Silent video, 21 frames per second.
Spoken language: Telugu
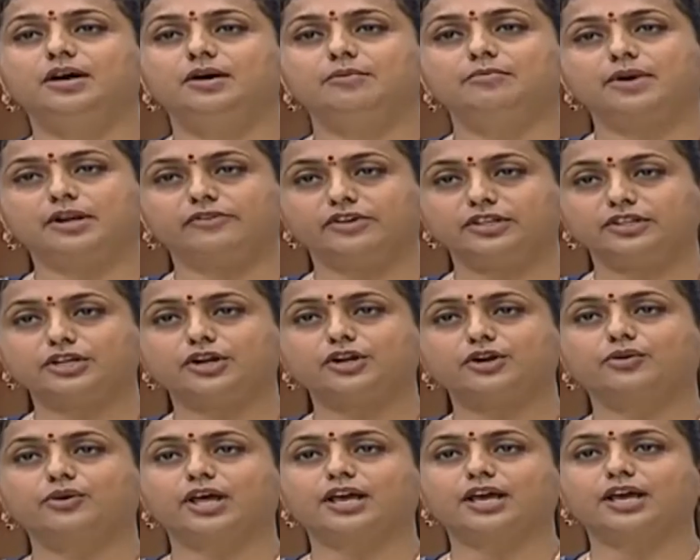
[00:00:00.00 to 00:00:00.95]

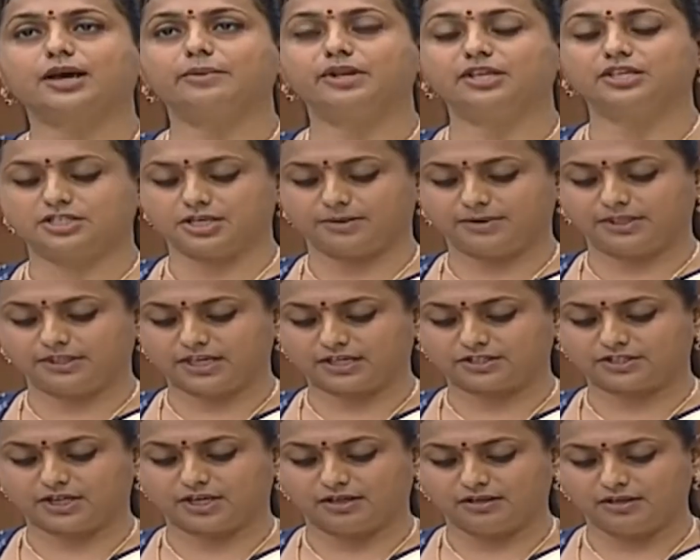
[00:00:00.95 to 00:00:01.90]
మనమందరం కూడా గమనించాం
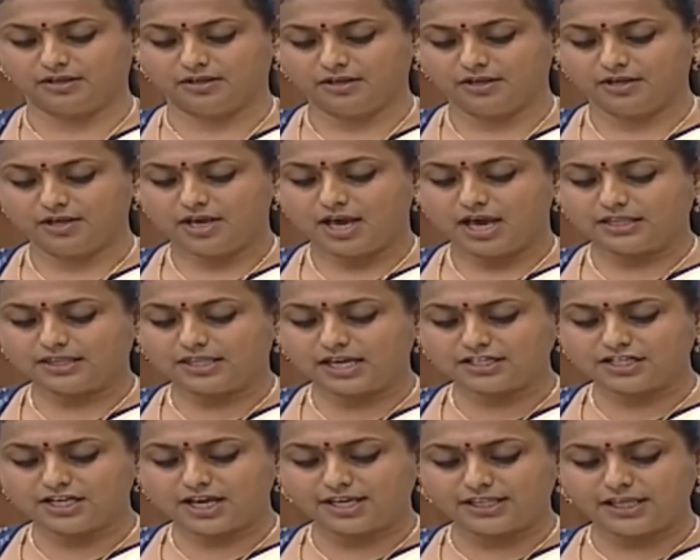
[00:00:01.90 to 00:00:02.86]
అధ్యక్ష
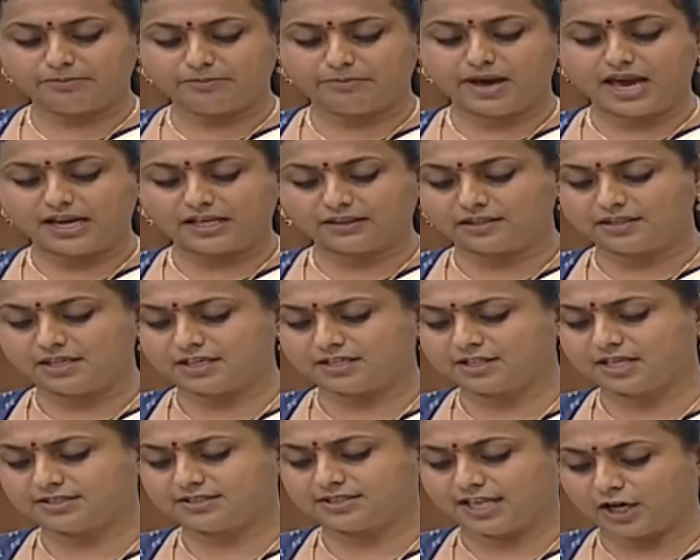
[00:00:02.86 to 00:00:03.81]
అధ్యక్ష ఇది
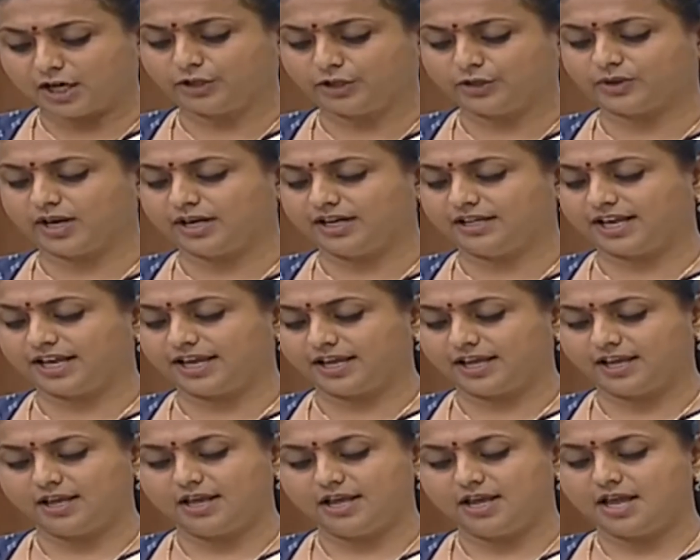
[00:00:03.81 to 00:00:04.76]
భారతదేశ సగటు కంటే
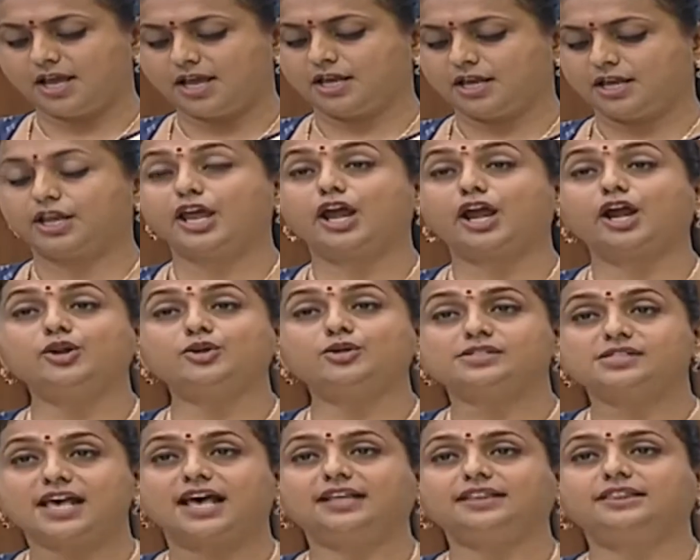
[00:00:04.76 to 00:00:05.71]
ఏడు
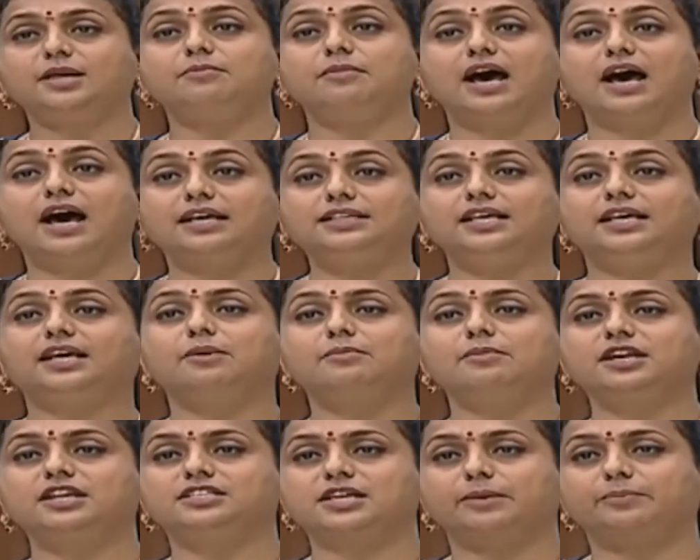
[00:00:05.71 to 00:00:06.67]
శాతం
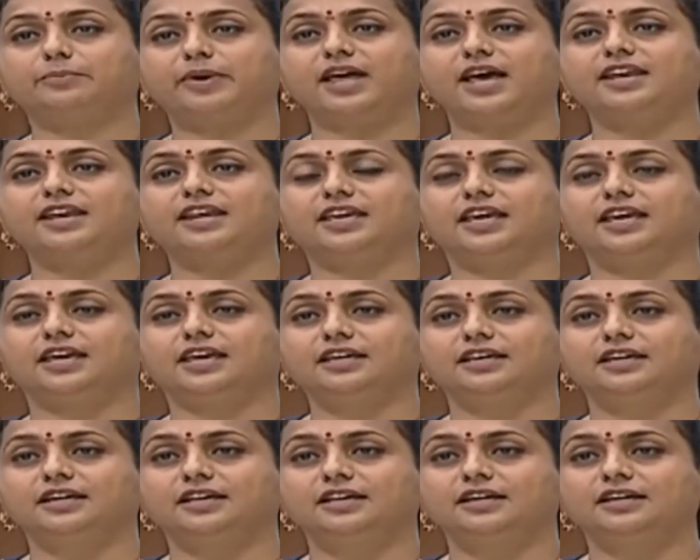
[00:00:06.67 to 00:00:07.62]
అధికమని చెప్పడానికి
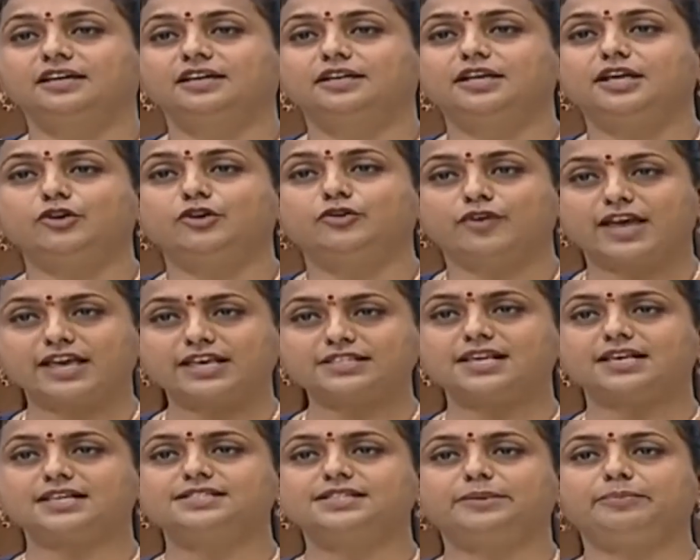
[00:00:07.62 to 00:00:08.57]
నేను
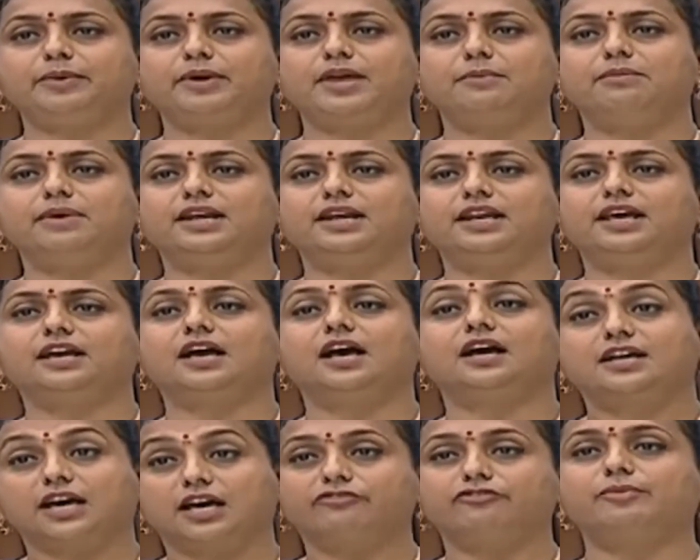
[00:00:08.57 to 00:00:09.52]
వైఎస్ఆర్సీపీ ఎమ్మెల్యేగా
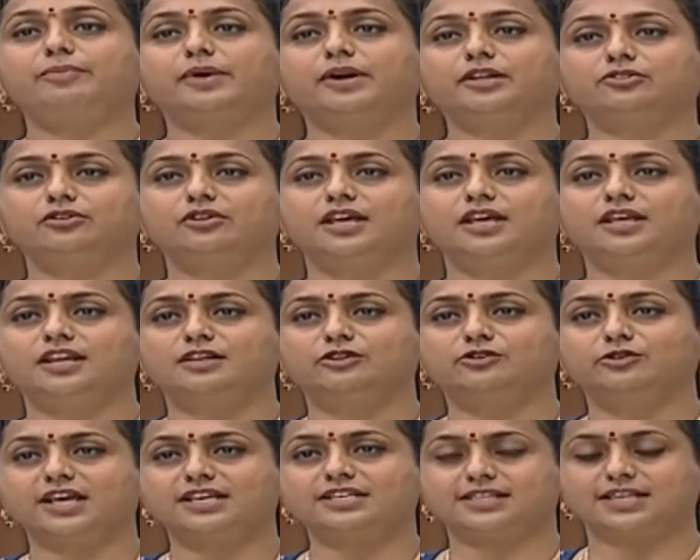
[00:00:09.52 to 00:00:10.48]
గర్వపడుతున్నానని
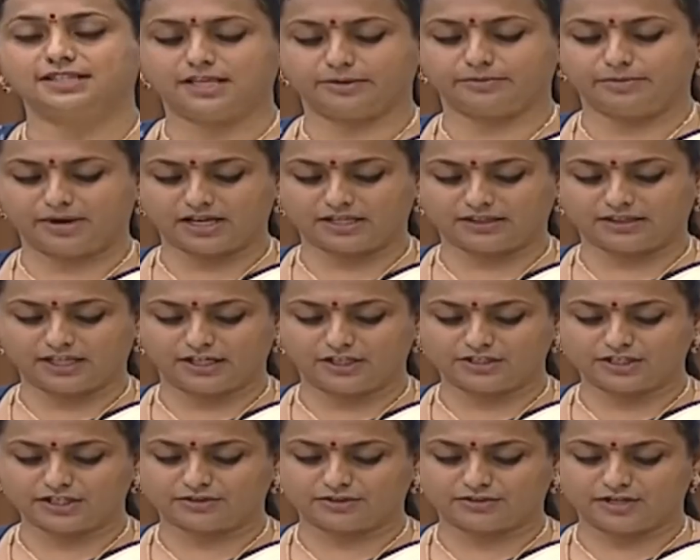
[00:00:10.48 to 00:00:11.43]
కూడా ఈ సందర్భంగా
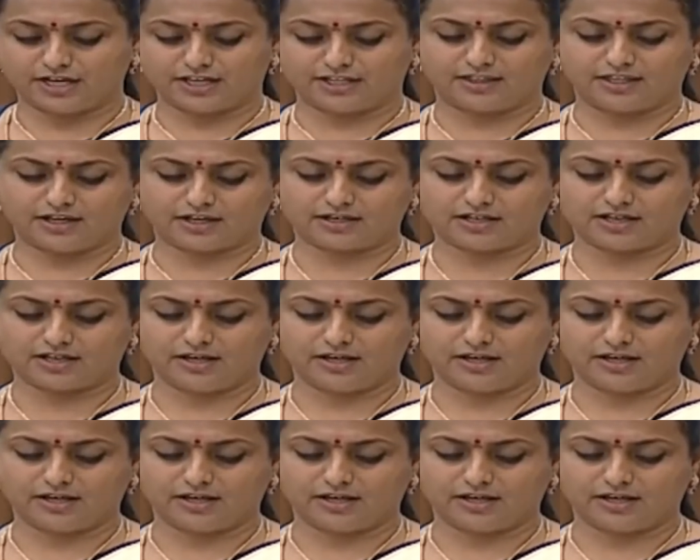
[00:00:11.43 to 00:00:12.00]
తెలియజేస్తున్నాను అధ్యక్ష